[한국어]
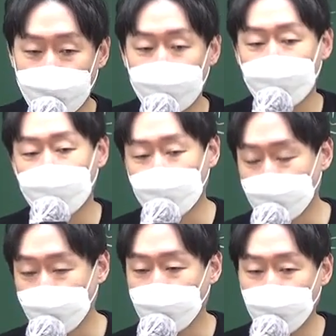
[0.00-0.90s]
잘
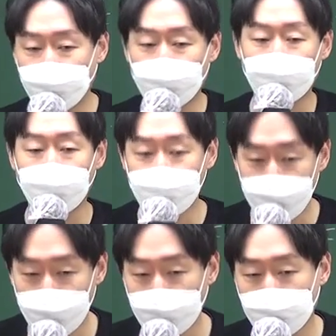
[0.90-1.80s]
쓰시는 분들도 있고 못
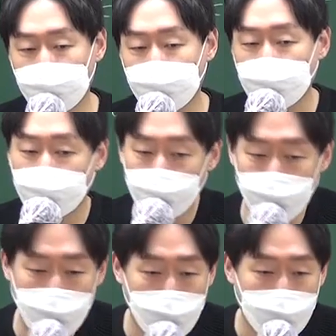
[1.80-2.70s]
쓰시는 분들도 있고